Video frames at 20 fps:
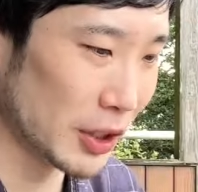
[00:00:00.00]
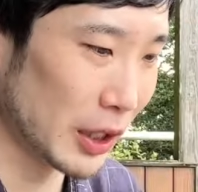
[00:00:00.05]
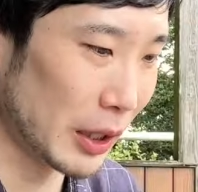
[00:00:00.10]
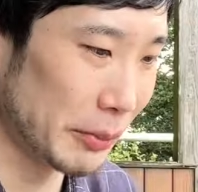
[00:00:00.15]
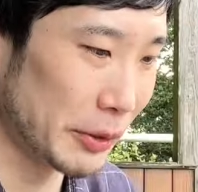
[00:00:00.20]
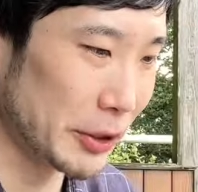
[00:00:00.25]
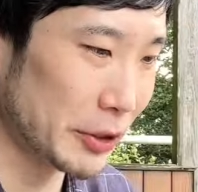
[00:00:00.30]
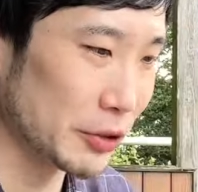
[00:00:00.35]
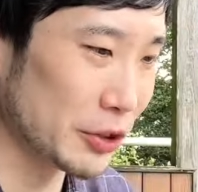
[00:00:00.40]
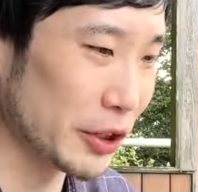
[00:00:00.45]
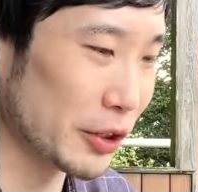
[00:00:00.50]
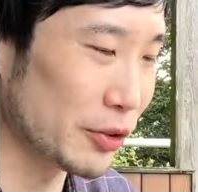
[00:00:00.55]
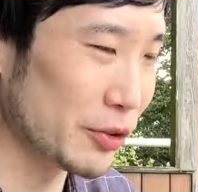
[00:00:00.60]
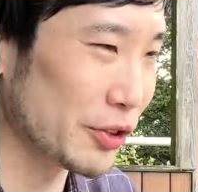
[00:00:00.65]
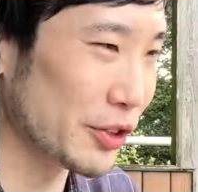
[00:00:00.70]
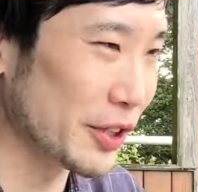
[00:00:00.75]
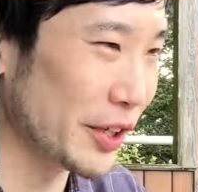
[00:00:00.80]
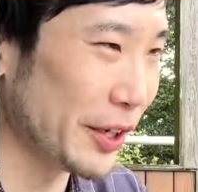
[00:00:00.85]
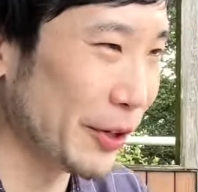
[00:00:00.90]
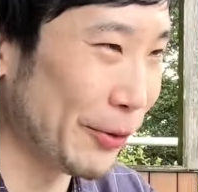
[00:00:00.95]
カメラをセット
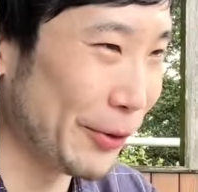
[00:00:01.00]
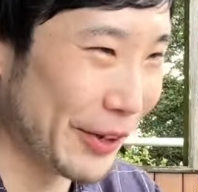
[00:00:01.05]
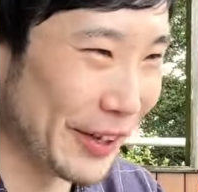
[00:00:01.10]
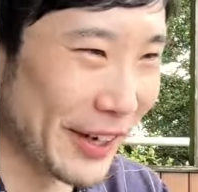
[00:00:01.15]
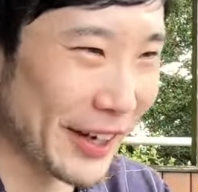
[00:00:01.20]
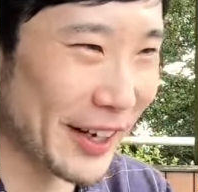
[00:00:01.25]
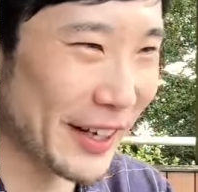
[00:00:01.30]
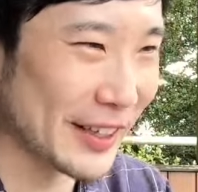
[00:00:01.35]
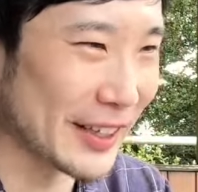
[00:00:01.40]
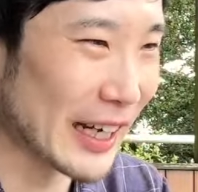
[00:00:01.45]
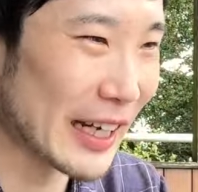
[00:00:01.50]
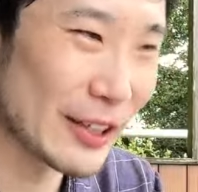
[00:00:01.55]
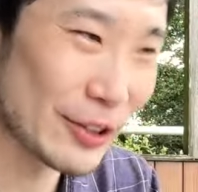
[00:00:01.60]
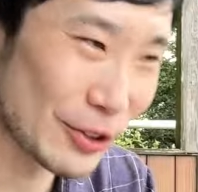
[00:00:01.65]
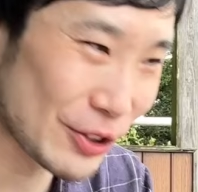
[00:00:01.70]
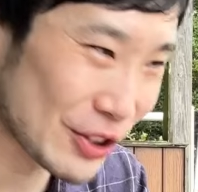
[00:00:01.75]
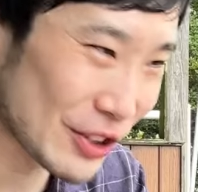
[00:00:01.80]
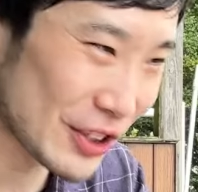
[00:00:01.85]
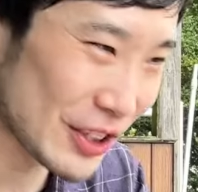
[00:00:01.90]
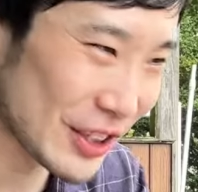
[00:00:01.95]
してこれから大洞
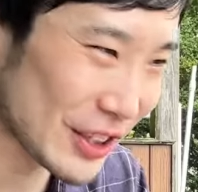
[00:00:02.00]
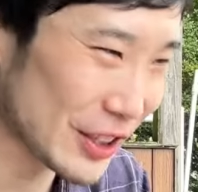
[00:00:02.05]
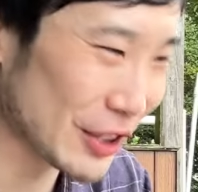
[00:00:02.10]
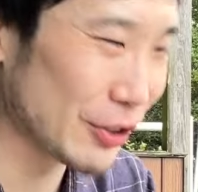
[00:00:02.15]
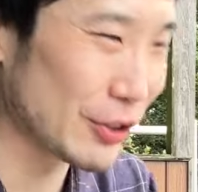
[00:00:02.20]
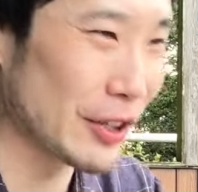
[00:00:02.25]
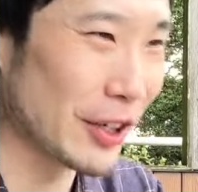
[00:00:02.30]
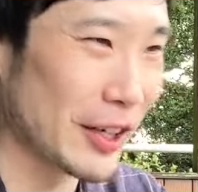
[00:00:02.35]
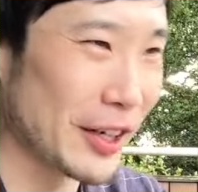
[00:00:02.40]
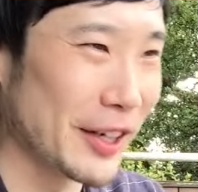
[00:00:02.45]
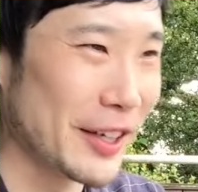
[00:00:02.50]
窟に行っていったら